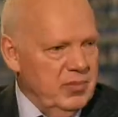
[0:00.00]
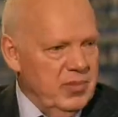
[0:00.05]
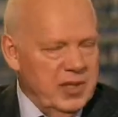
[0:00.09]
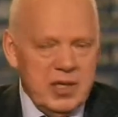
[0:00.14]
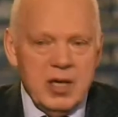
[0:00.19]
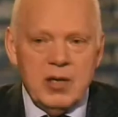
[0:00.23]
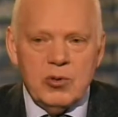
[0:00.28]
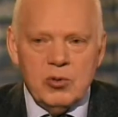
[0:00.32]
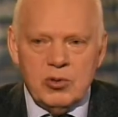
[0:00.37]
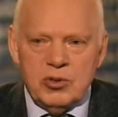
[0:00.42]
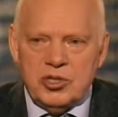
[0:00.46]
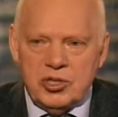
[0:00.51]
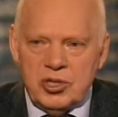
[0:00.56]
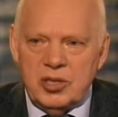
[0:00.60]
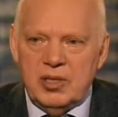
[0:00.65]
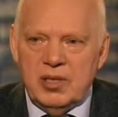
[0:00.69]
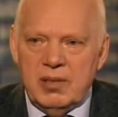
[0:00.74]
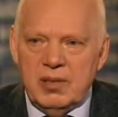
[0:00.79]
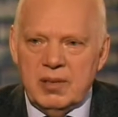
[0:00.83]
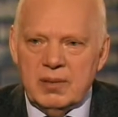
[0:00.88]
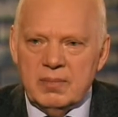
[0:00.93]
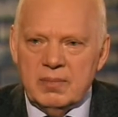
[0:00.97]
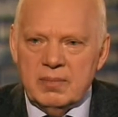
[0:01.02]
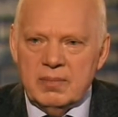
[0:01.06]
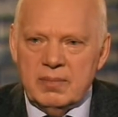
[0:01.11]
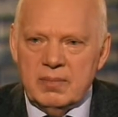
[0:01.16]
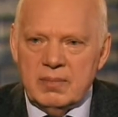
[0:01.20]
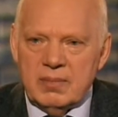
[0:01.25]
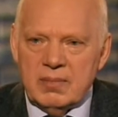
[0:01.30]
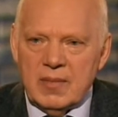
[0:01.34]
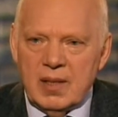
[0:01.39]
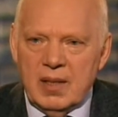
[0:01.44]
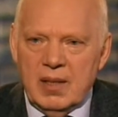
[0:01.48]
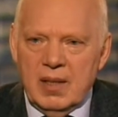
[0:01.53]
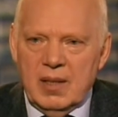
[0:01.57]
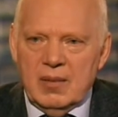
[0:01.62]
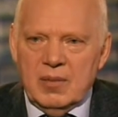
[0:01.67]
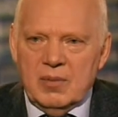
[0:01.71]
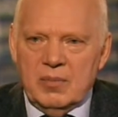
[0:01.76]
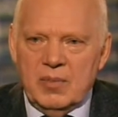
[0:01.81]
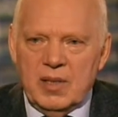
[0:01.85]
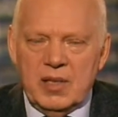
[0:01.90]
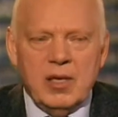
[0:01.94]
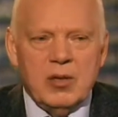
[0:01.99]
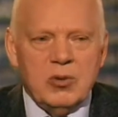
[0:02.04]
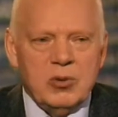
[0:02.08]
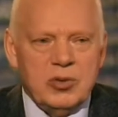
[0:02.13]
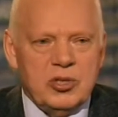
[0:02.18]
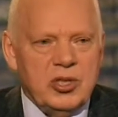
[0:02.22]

Меня учили. Меня